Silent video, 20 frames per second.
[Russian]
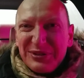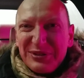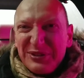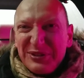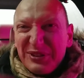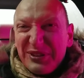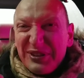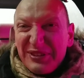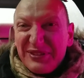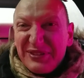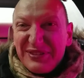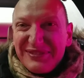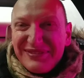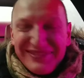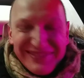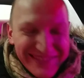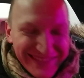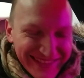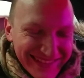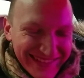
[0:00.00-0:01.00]
сторону.
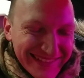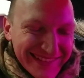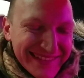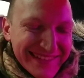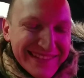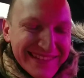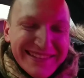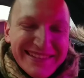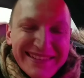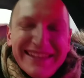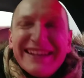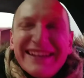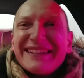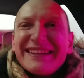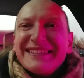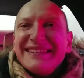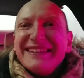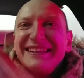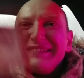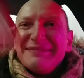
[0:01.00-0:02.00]
Так,
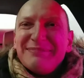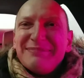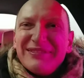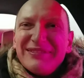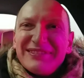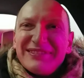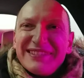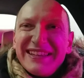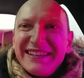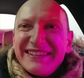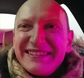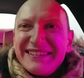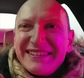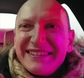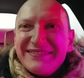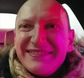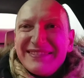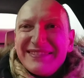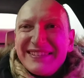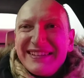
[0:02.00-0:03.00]
здесь получается,
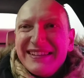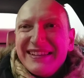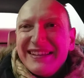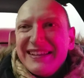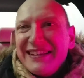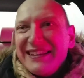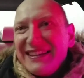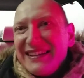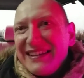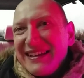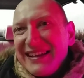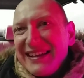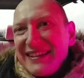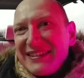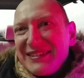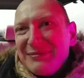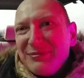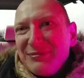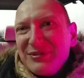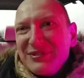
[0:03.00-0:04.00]
смотри,
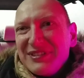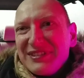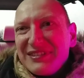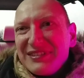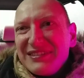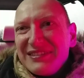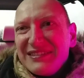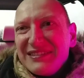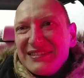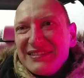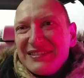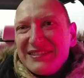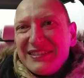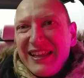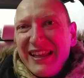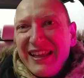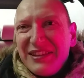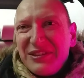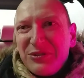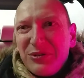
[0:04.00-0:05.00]
это будет э,
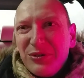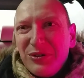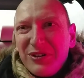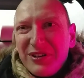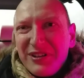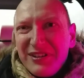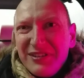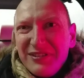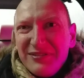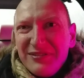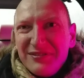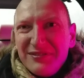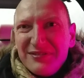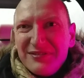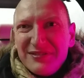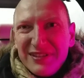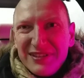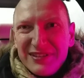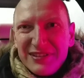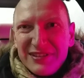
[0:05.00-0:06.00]
Т, торт,
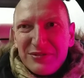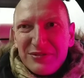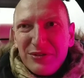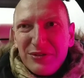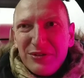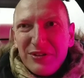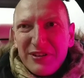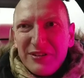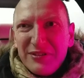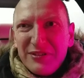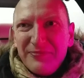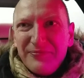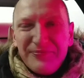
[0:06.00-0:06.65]
это торт.